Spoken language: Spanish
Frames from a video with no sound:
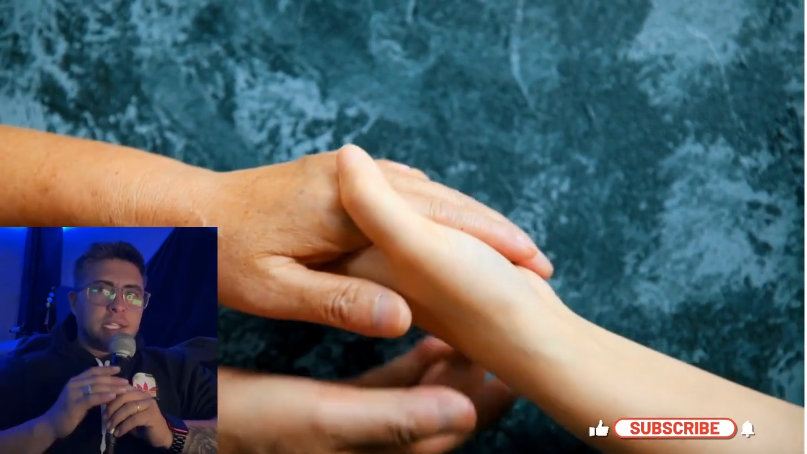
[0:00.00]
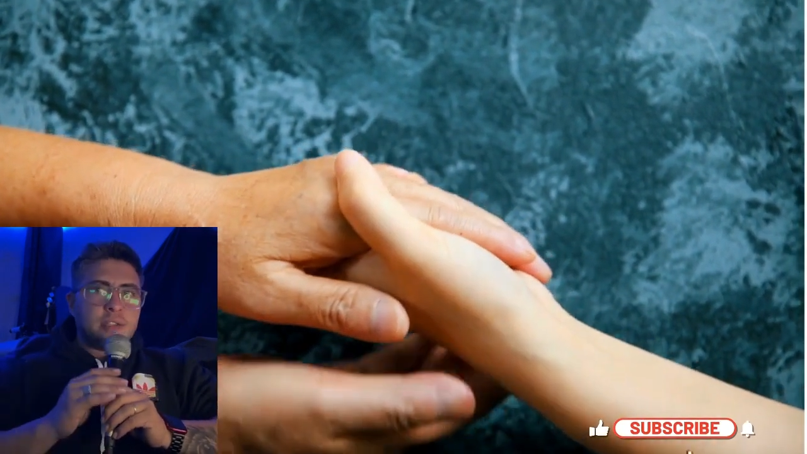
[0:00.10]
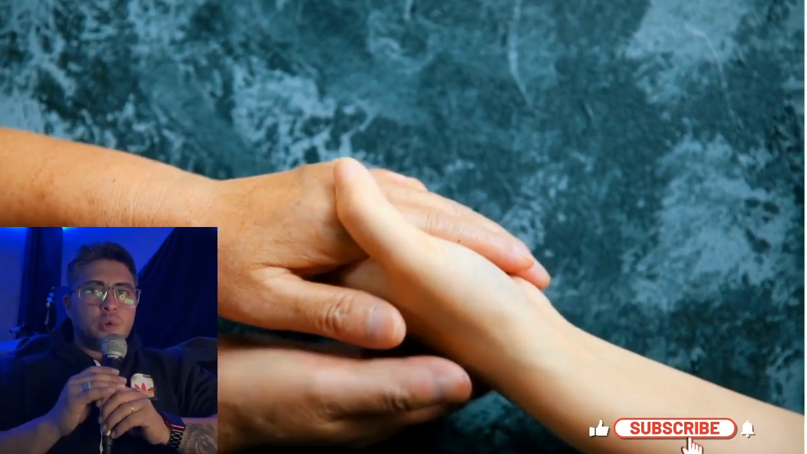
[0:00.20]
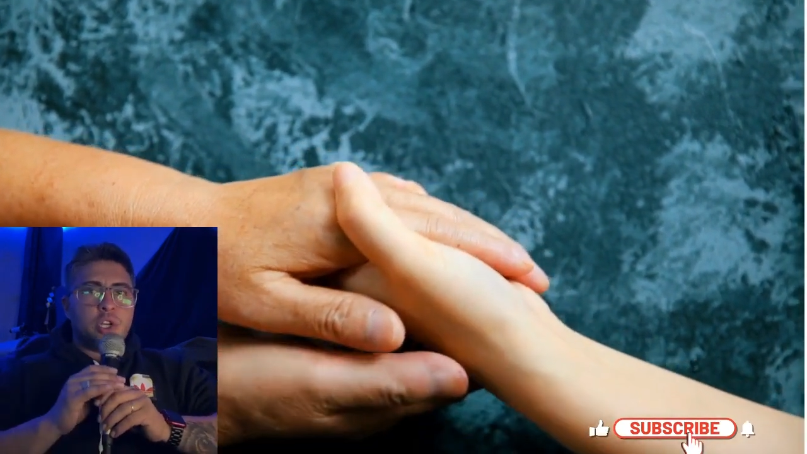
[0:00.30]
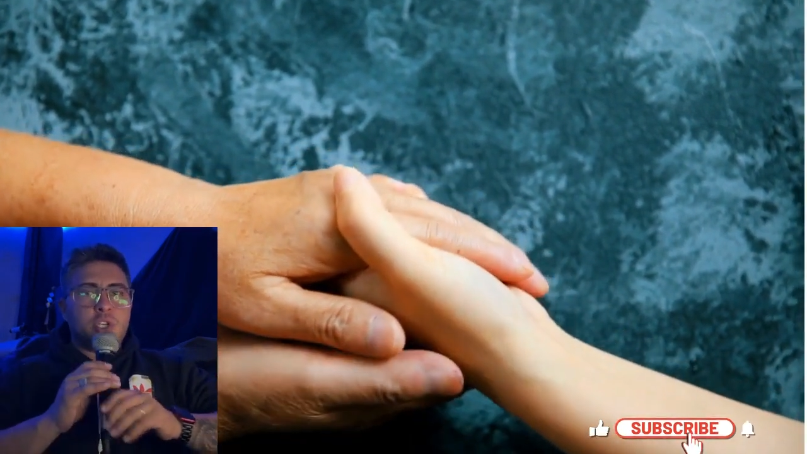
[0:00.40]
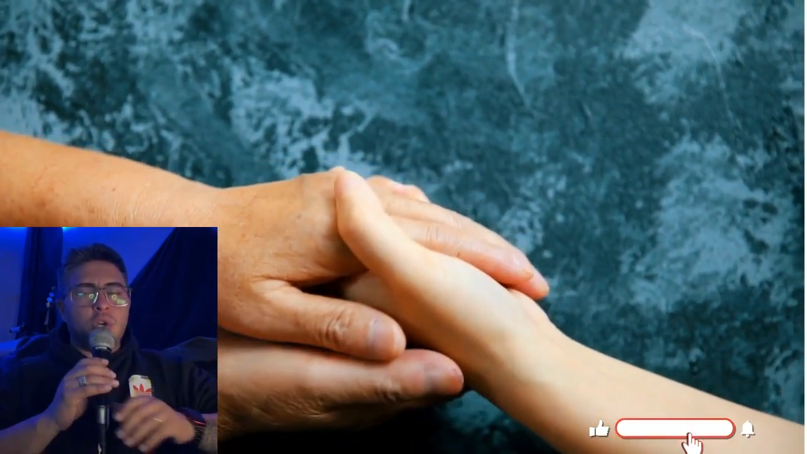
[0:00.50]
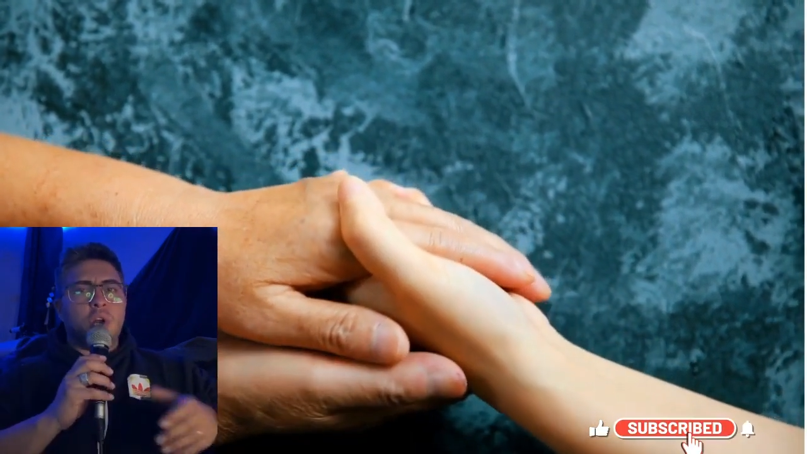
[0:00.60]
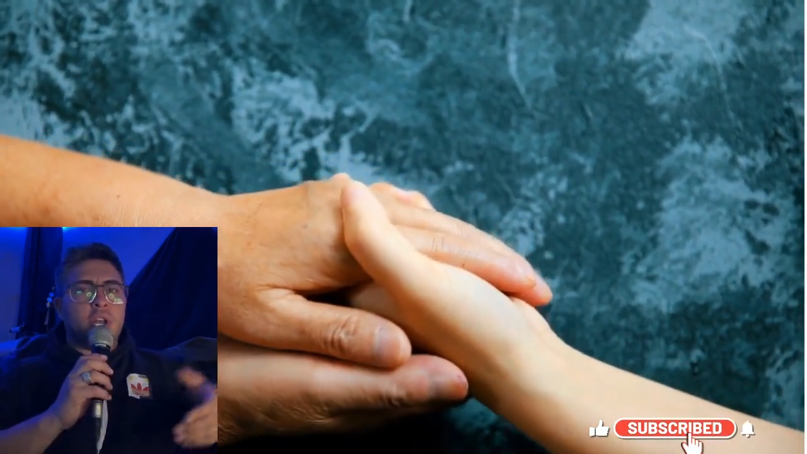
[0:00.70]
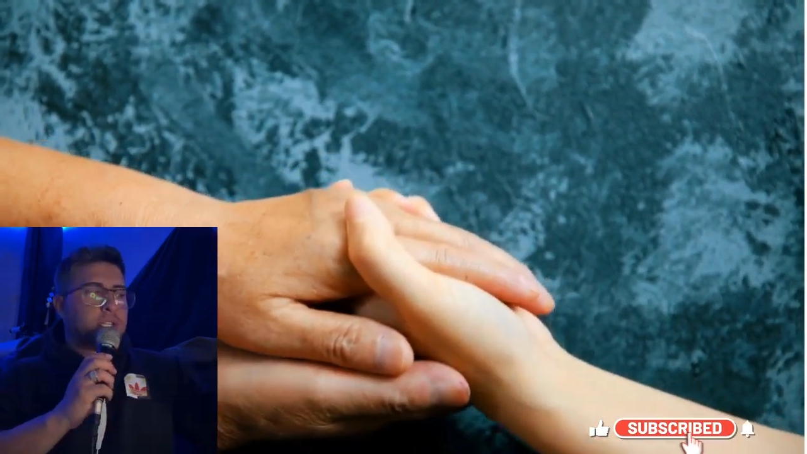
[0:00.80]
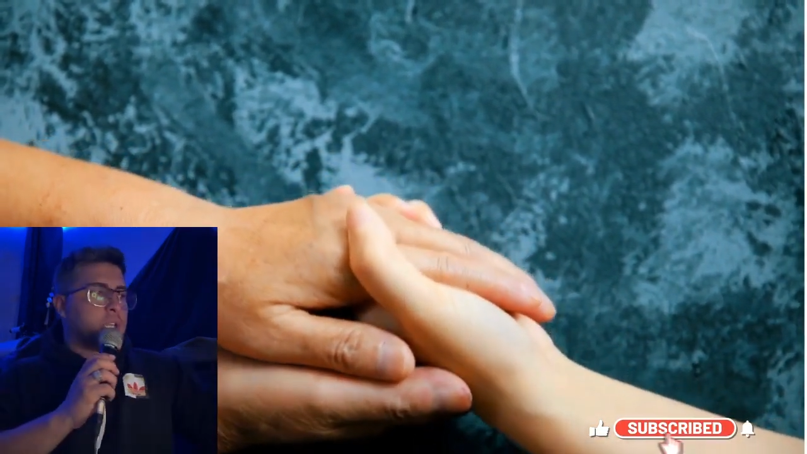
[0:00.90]

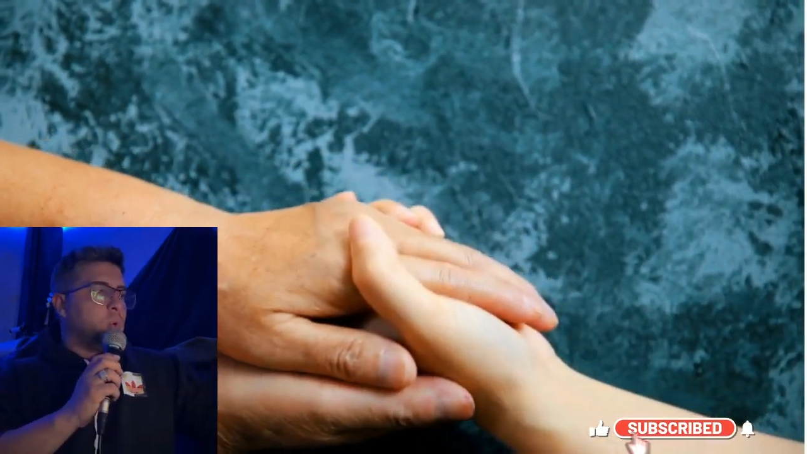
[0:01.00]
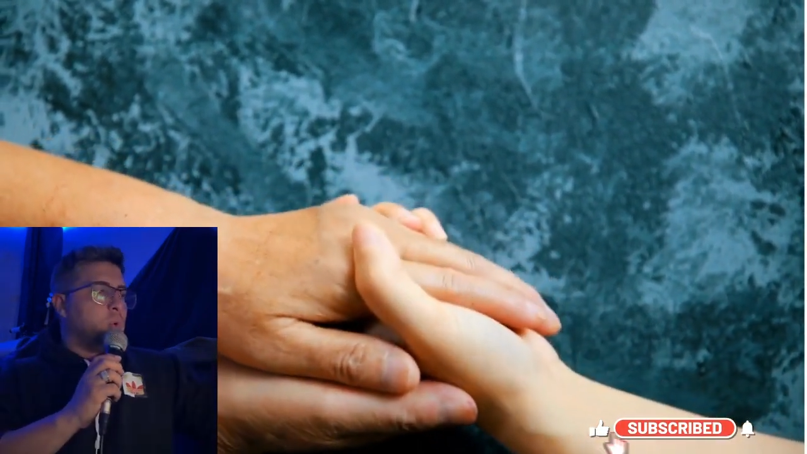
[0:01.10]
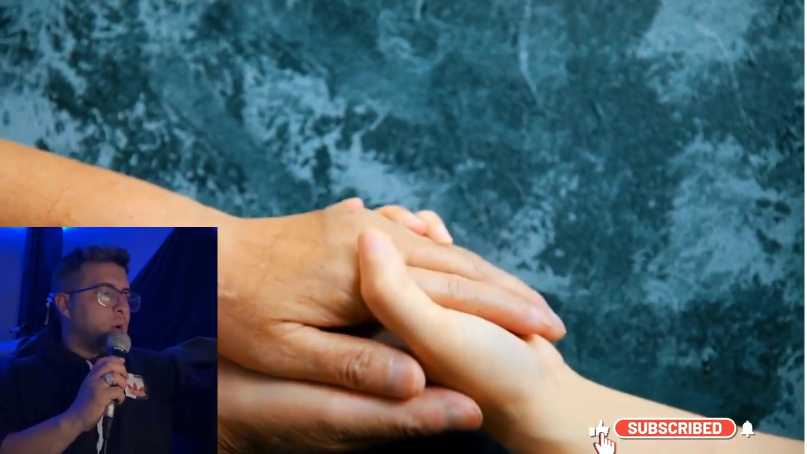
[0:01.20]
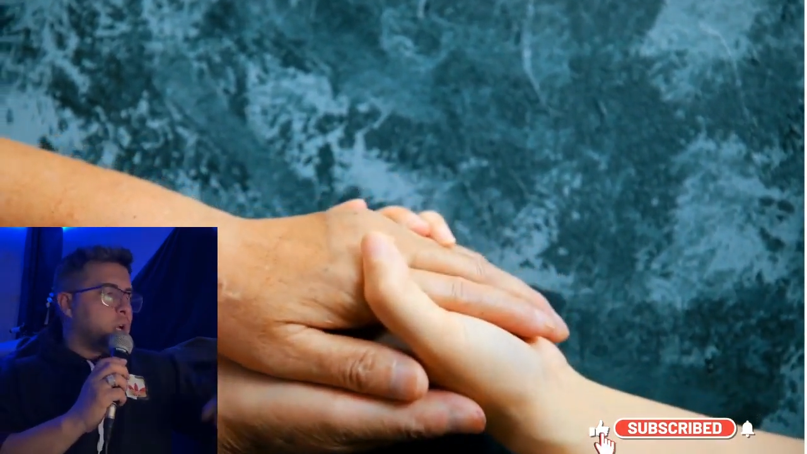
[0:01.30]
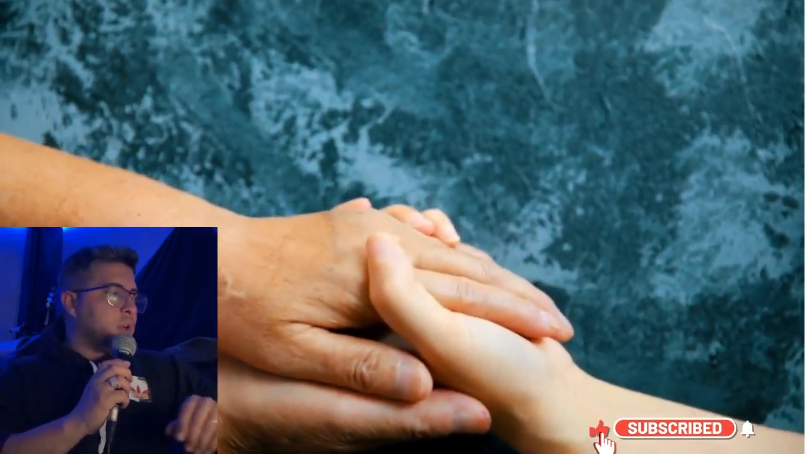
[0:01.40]
municiones, según lo que nos